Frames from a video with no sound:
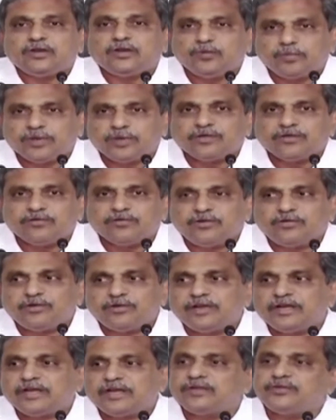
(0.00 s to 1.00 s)
నాలుగు పదవులు
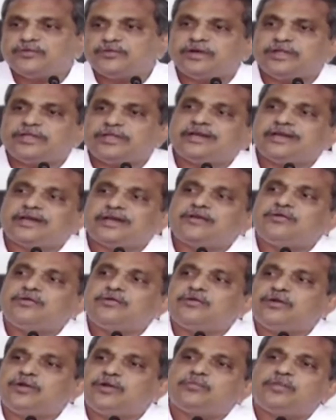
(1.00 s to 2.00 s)
ఇవ్వడం కాదు
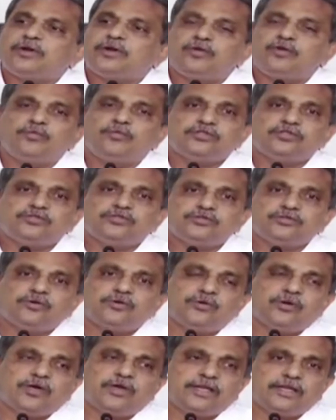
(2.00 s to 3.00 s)
అధికారంలో కూడా పాలు
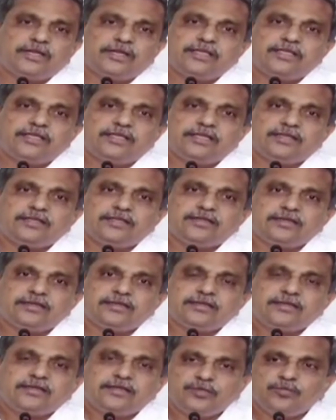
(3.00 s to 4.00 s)
పంచుకోవాలనేది
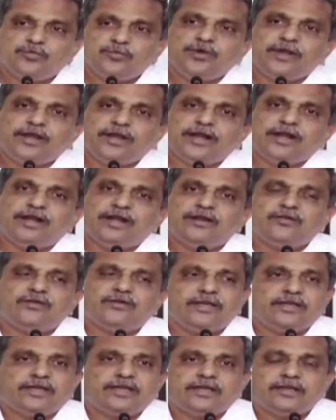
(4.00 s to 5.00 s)
ఈ
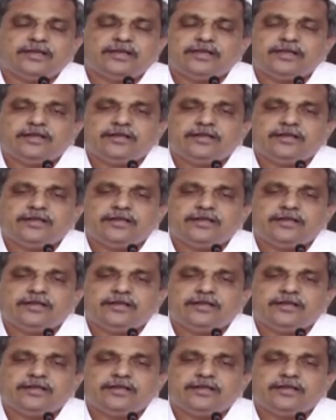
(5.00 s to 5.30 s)
మూడేళ్లలోనే